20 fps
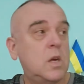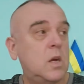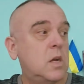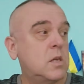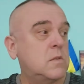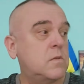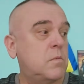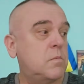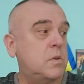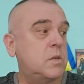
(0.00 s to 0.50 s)

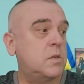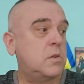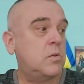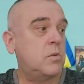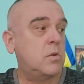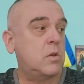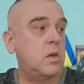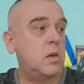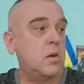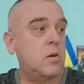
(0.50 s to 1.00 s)

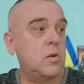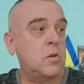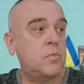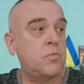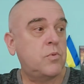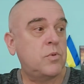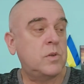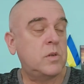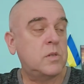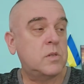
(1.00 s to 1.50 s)
освобожденный от
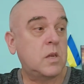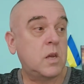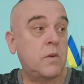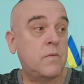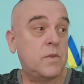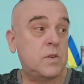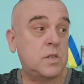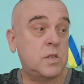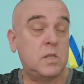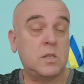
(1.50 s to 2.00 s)
путинских
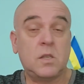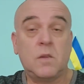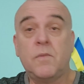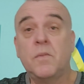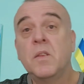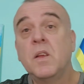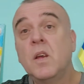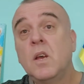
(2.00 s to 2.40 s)
фашистов,